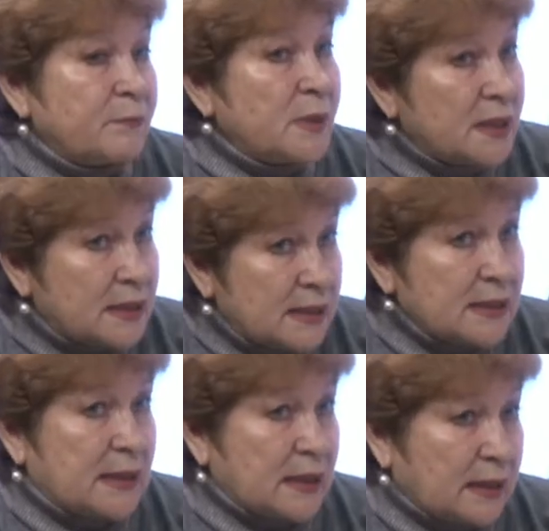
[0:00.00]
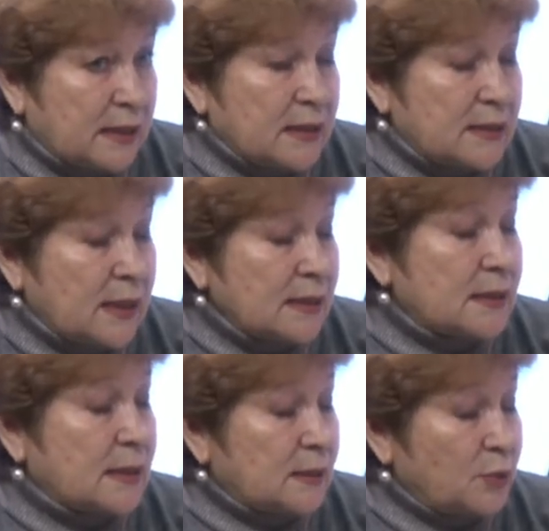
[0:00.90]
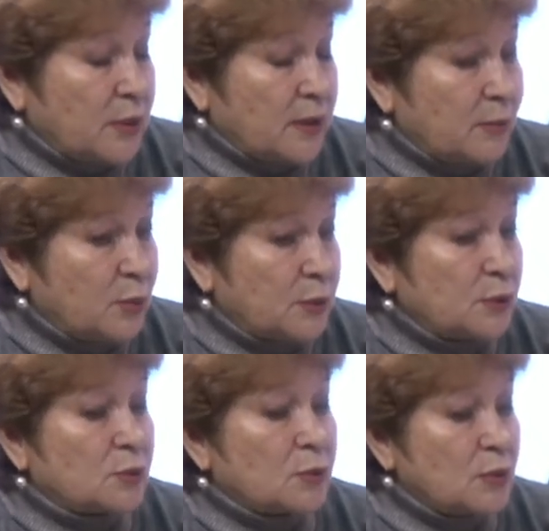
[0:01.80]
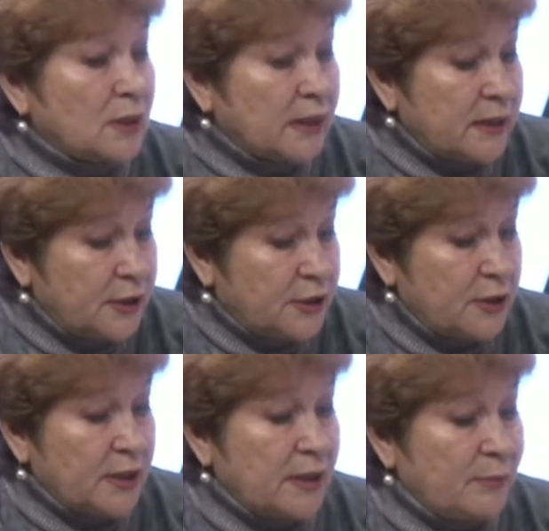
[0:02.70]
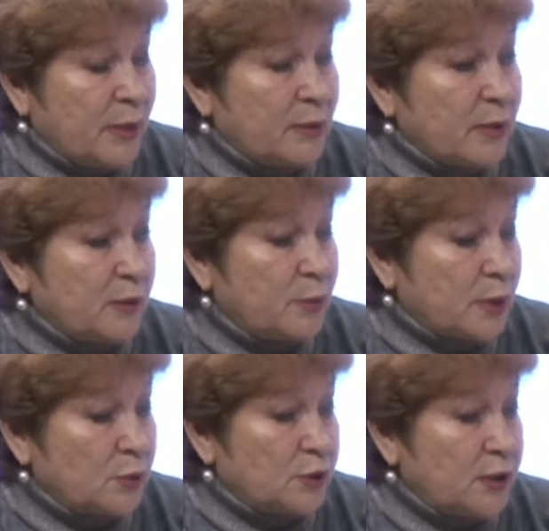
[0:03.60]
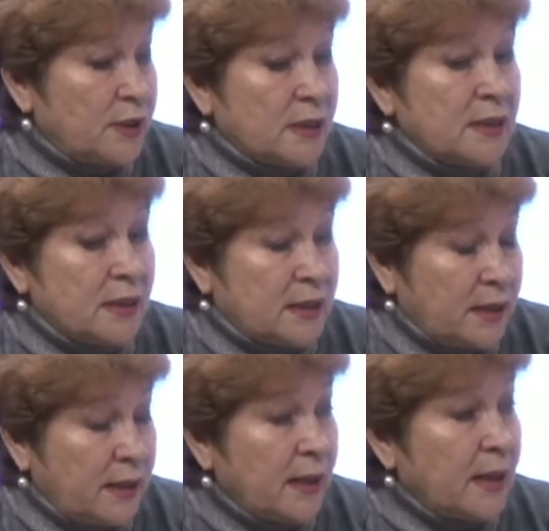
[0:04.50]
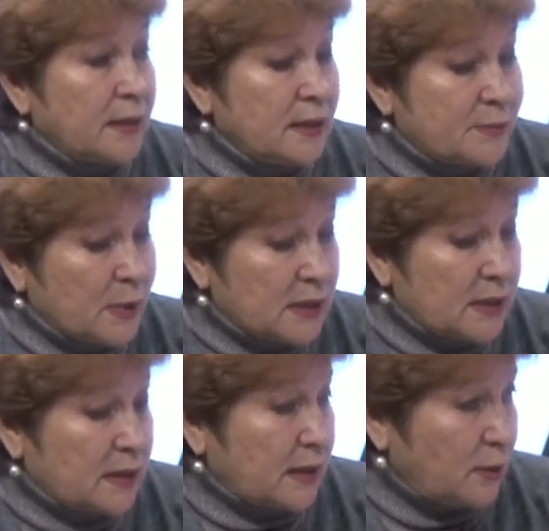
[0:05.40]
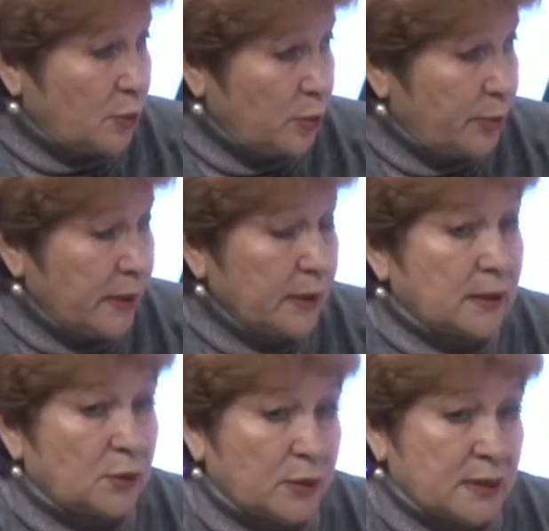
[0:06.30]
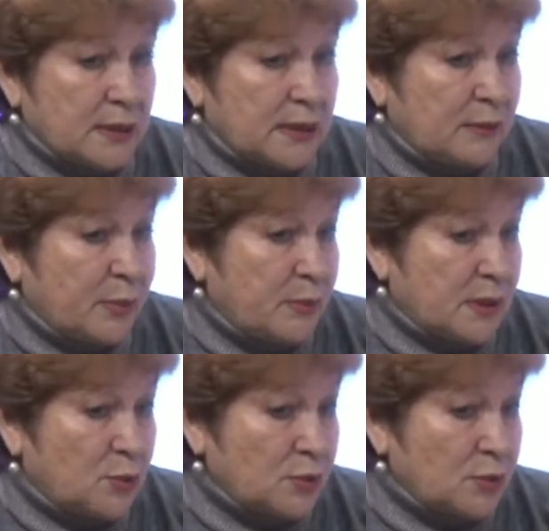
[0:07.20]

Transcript: медицинские организации, организации, которые работают круглогодично и принимают в первую очередь детей диспансерной группы, которые состоят по месту